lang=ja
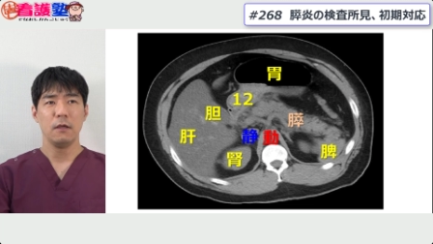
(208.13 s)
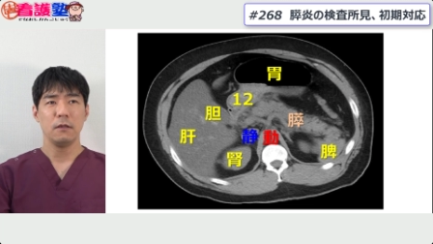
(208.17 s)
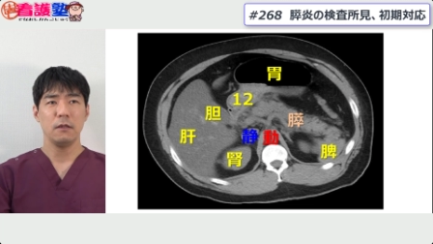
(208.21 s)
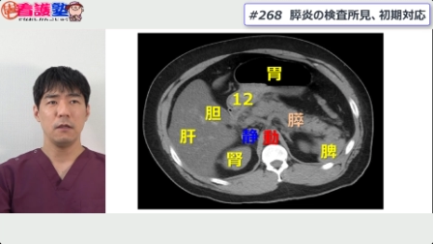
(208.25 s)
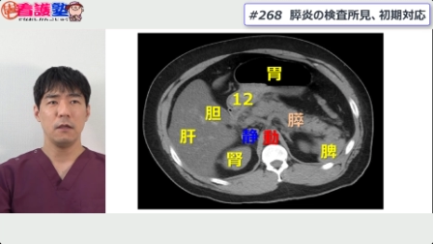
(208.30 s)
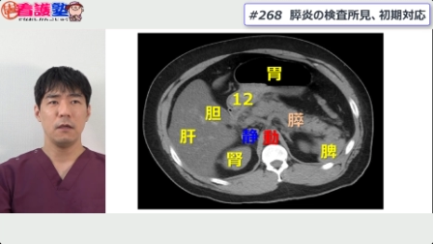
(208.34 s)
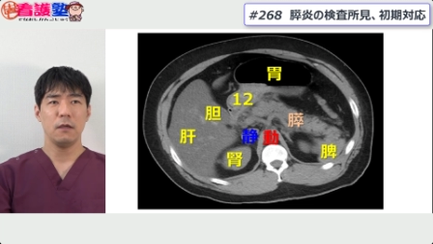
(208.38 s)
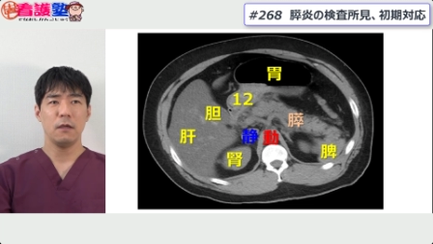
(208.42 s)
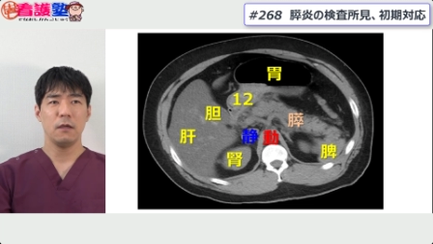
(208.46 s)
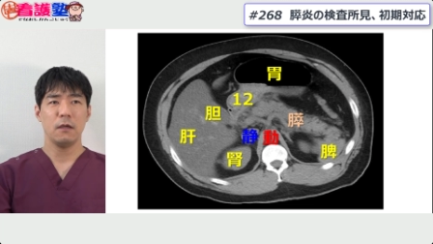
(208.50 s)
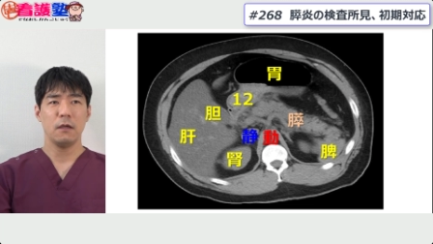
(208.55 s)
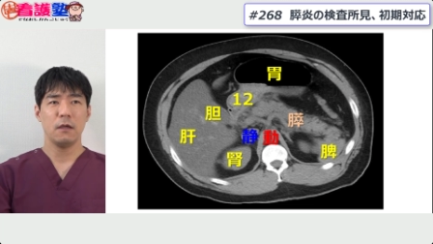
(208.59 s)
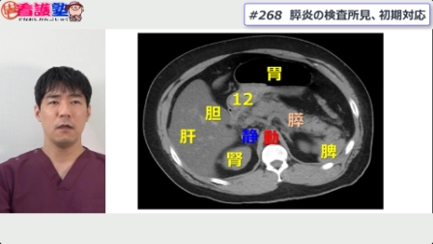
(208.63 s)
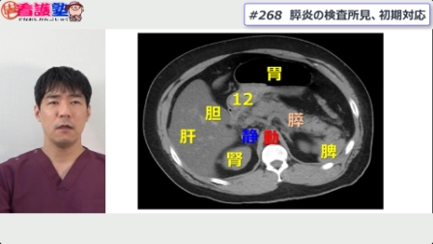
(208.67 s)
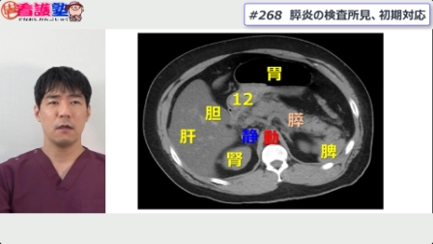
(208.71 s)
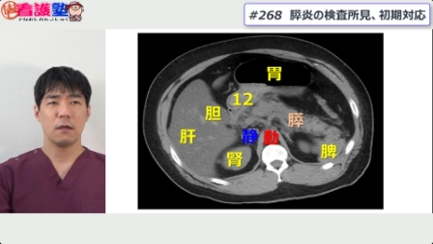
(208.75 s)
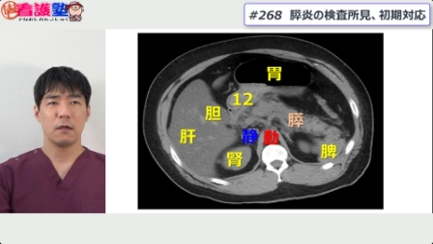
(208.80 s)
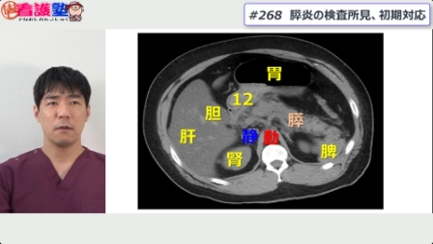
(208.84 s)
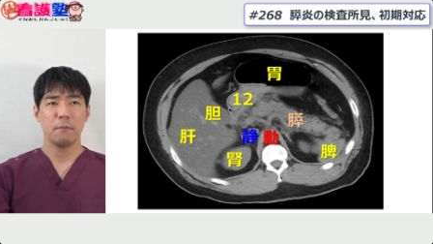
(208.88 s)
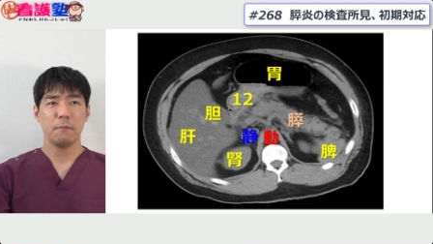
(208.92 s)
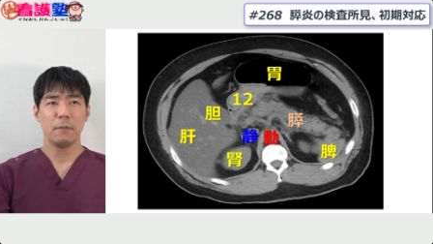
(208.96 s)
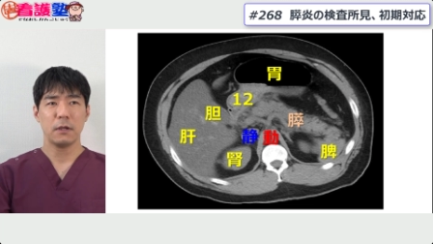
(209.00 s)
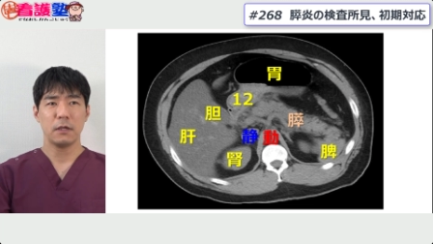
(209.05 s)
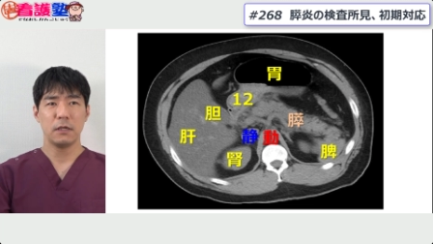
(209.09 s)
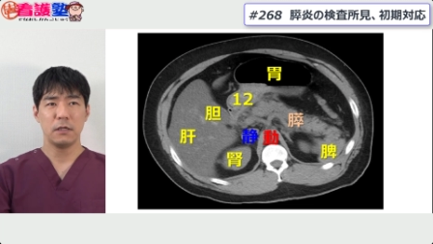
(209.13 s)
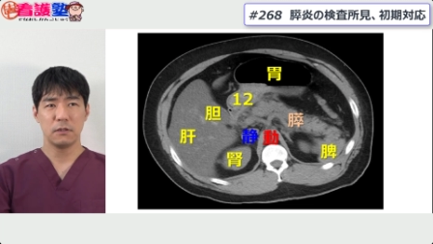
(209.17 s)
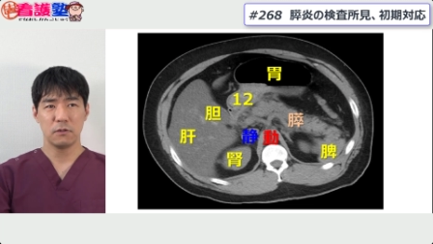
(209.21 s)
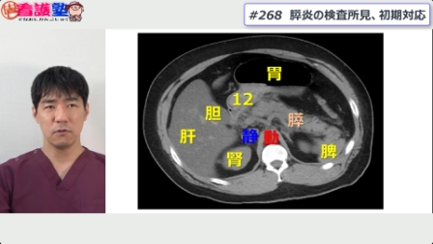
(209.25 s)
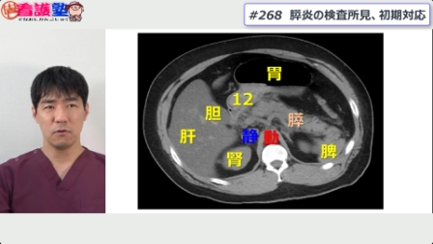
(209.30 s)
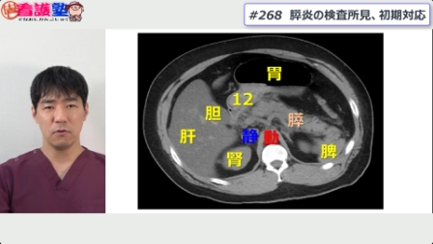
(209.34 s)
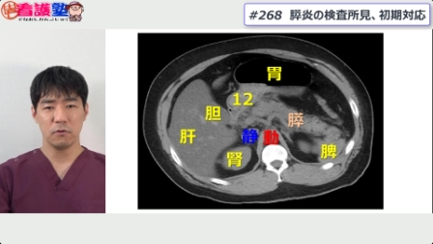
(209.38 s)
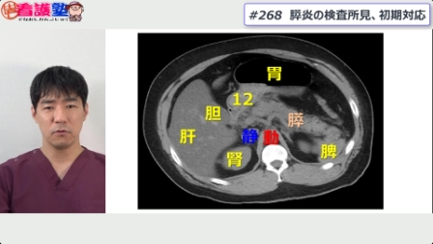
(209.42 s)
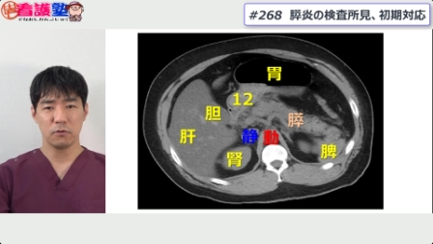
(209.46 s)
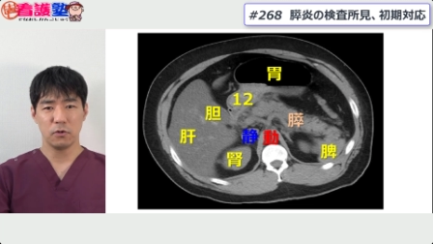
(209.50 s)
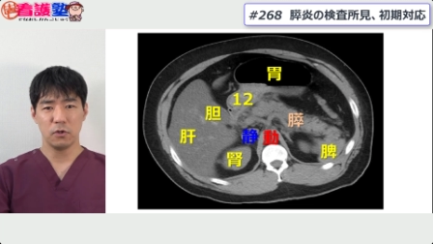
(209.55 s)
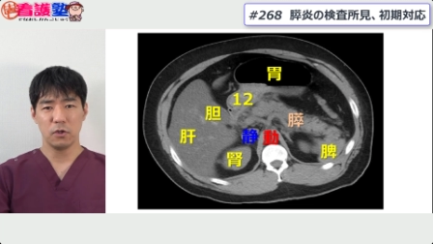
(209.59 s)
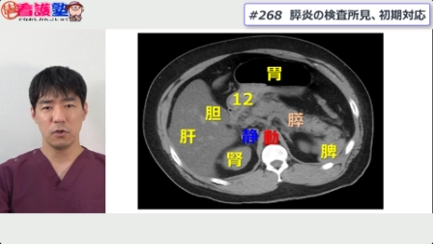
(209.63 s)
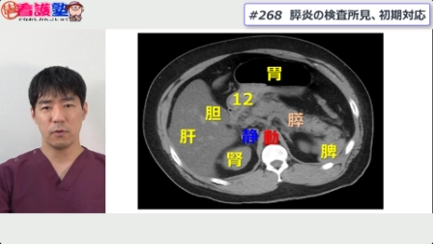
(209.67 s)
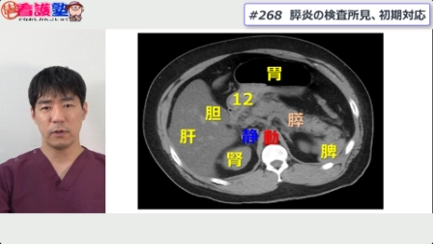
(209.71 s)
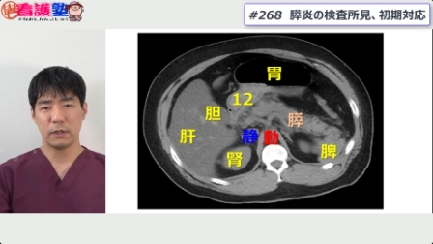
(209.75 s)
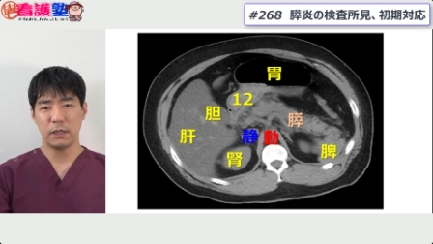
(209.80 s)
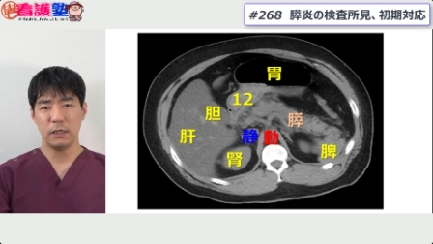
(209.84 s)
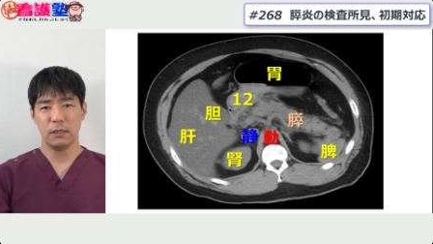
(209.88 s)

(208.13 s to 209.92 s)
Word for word: で、まあ、脾臓というのは